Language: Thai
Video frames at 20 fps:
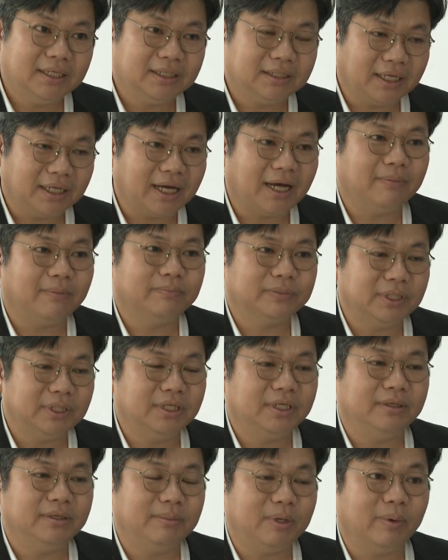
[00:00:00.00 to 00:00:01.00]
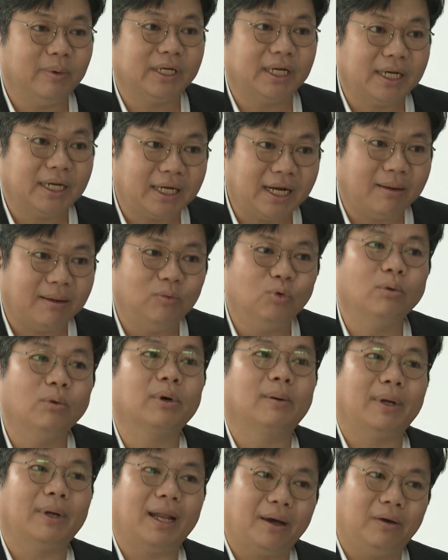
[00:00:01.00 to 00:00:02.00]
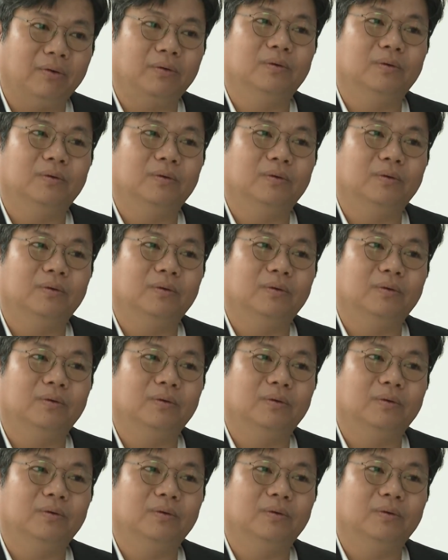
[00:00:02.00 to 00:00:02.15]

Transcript: นะครับที่มีวัฒนธรรมร่วมกับเรา